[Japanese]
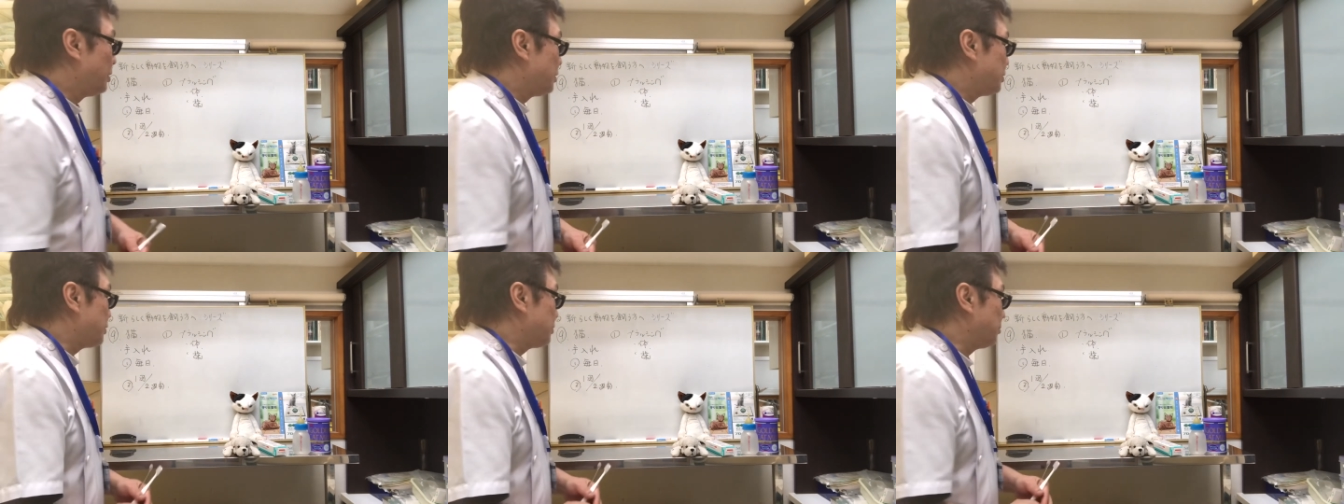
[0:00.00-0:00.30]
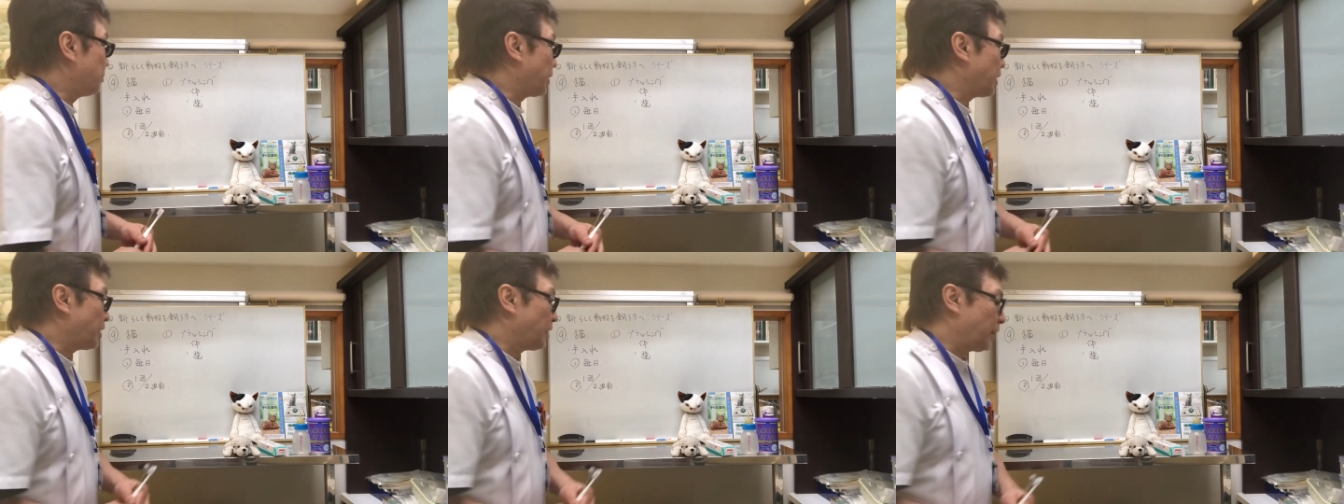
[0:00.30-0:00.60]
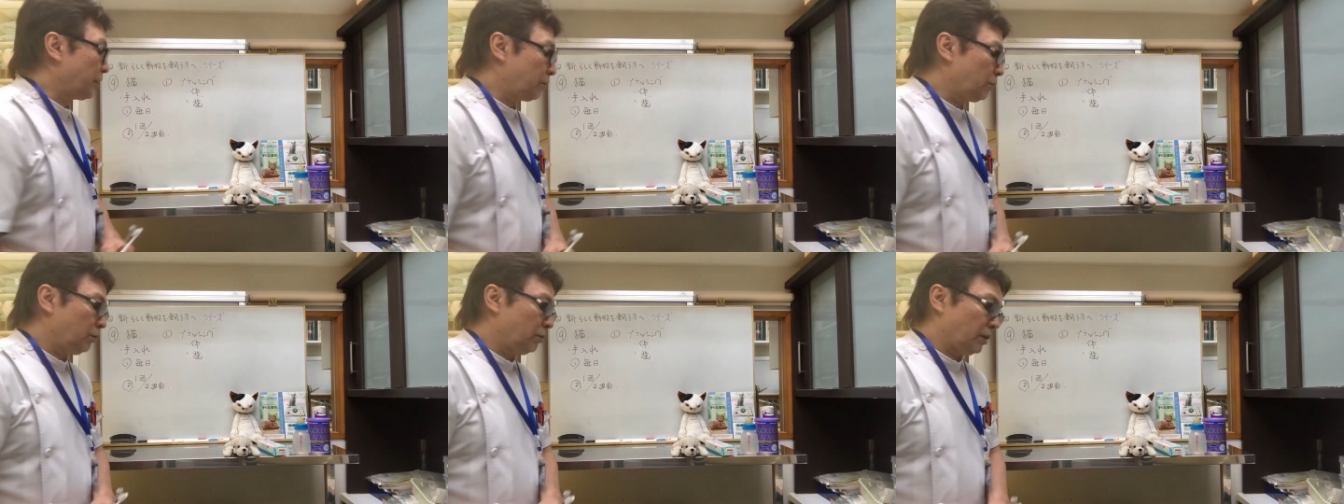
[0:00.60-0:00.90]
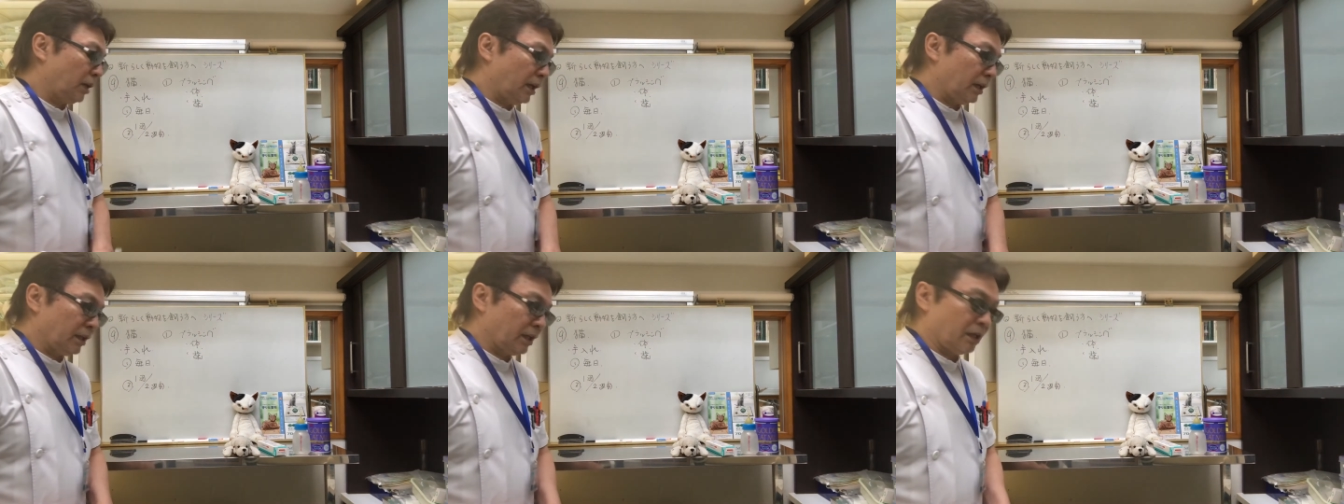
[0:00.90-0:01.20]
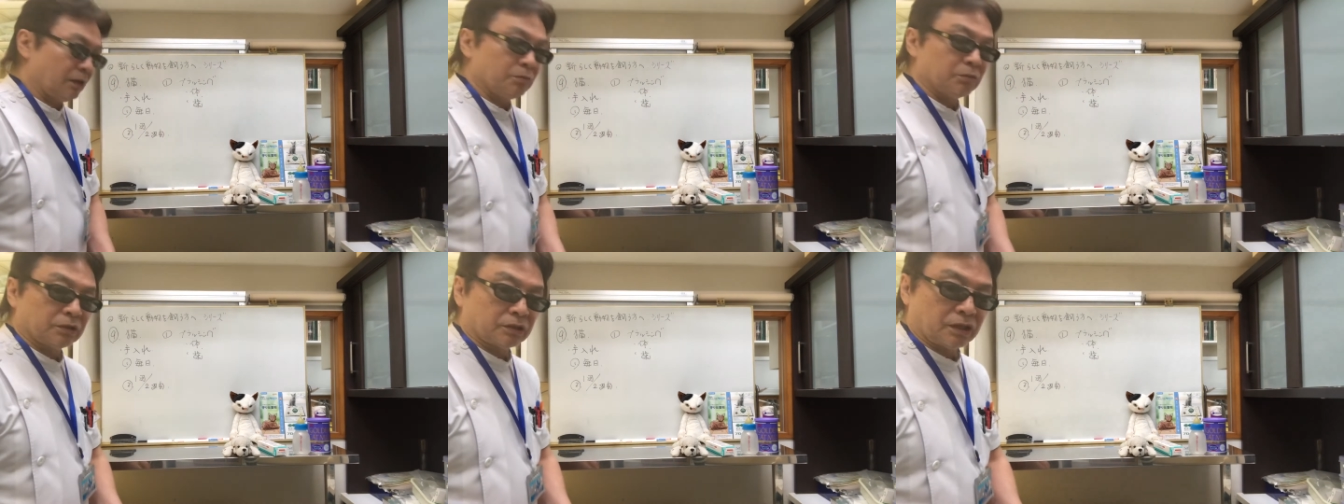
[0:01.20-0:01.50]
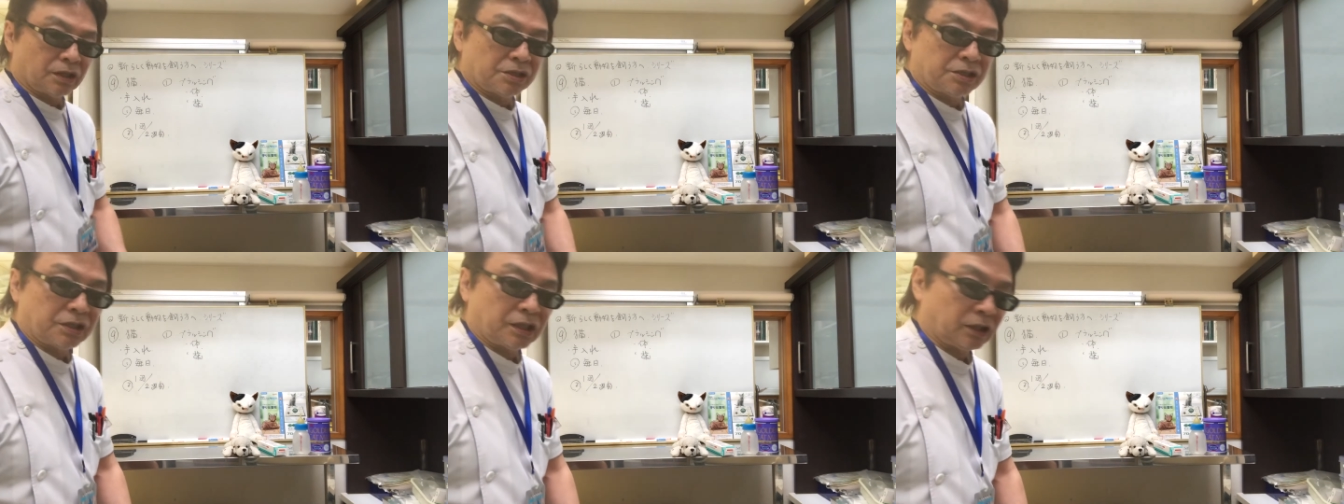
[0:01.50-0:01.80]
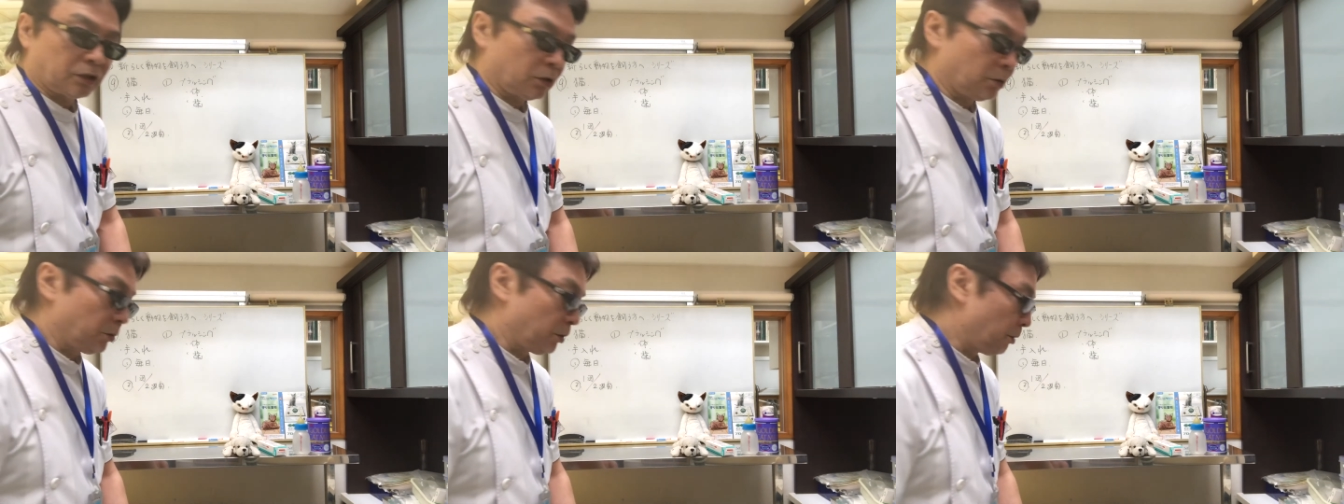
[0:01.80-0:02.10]
仕向けないとなかなか難しいかと思い
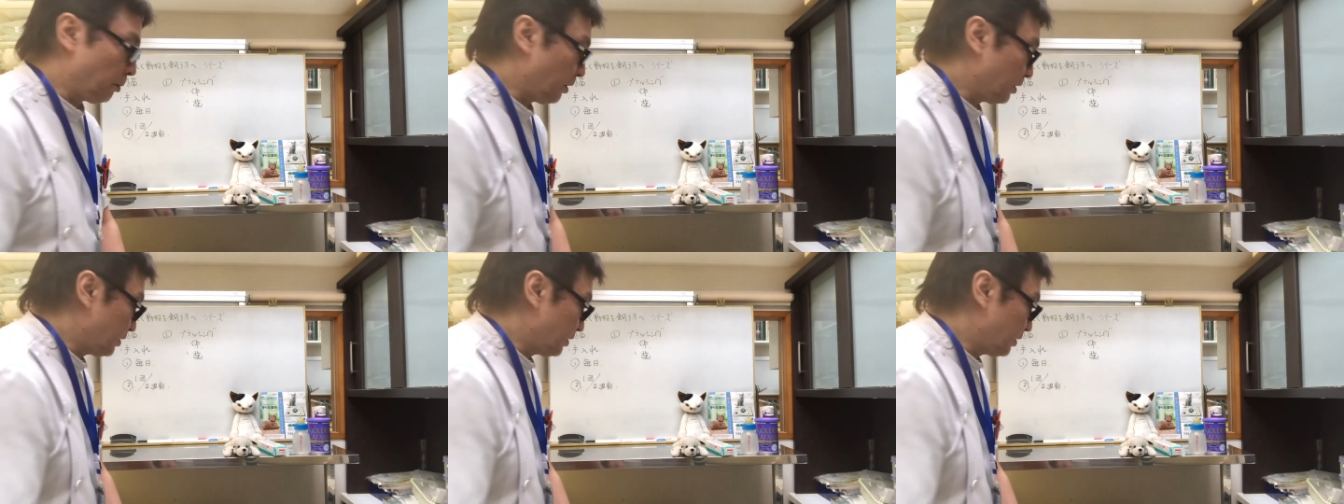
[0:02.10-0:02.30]
ます